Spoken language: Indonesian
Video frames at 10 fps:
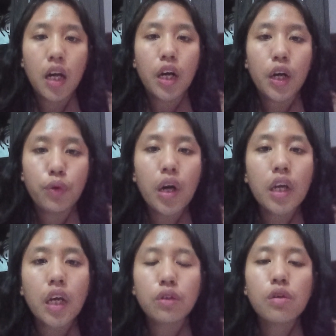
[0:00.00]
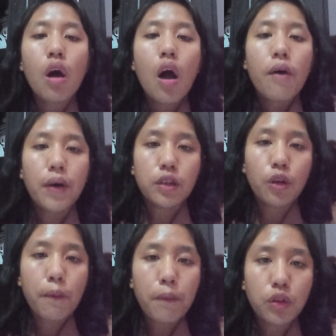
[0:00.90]
kedua yaitu
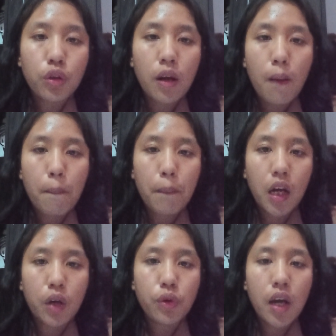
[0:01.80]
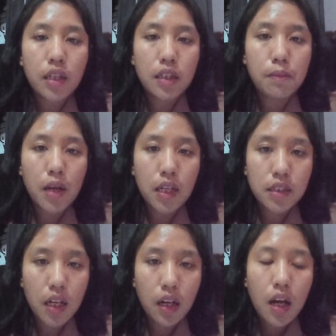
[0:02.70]
faktor-faktor yang mempengaruhi hasil
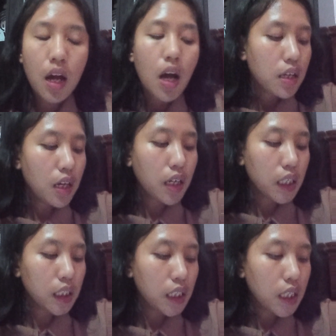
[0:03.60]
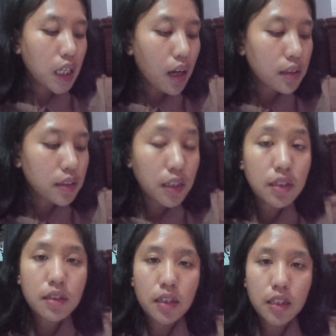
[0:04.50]
belajar yang ketiga
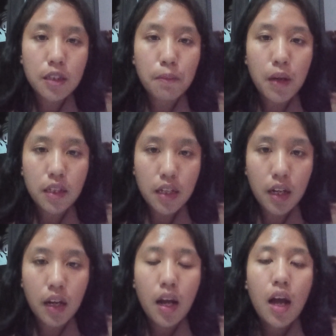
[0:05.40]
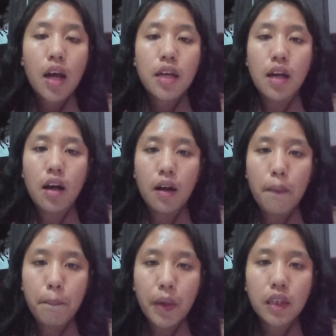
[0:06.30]
jenis-jenis belajar yang
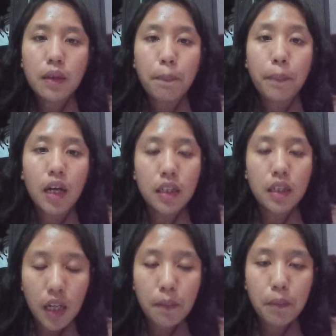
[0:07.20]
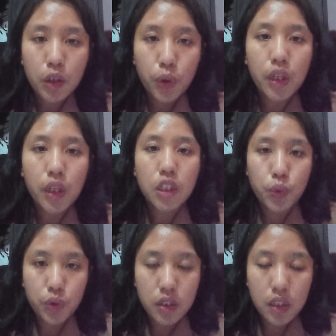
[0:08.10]
keempat pengertian metode
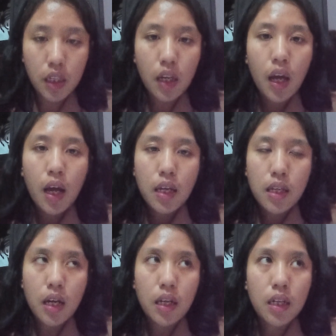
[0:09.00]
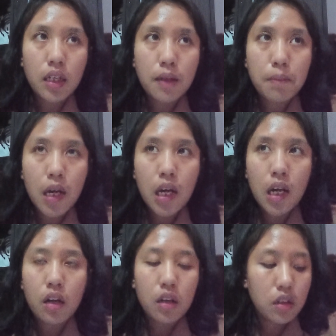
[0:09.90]
diskusi yang
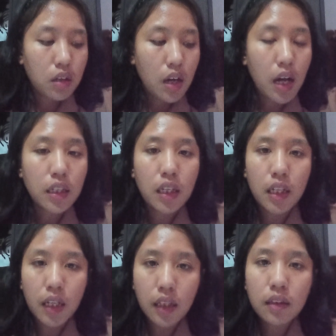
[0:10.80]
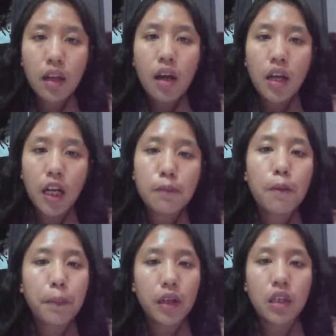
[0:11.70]
kelima hakikat
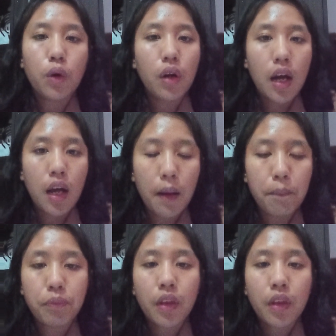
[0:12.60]
ilmu pengetahuan alam